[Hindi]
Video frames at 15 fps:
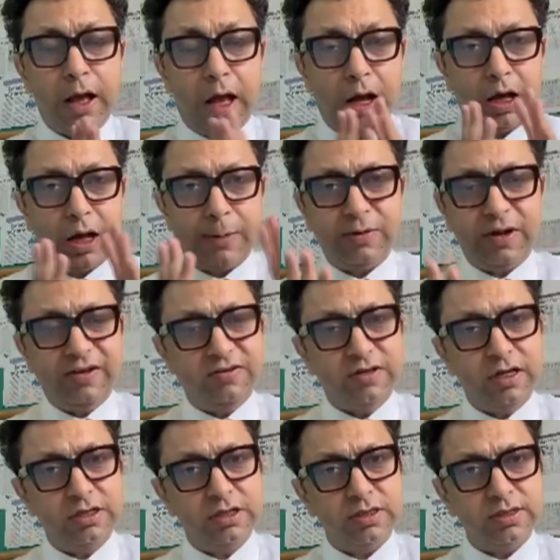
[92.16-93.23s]
अगर आप
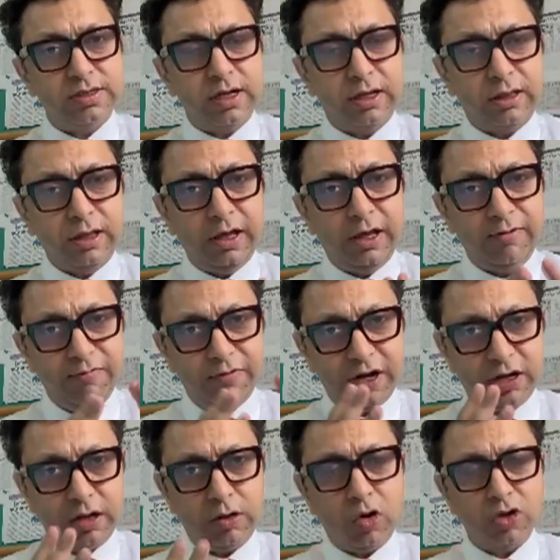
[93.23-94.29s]
lifestyle changes करते हैं
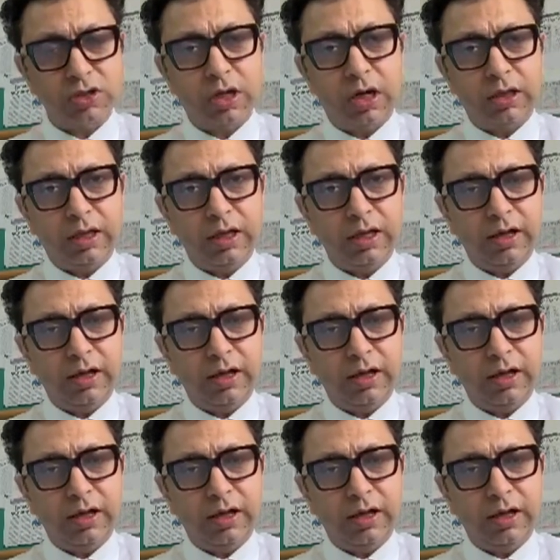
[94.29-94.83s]
weight loss करते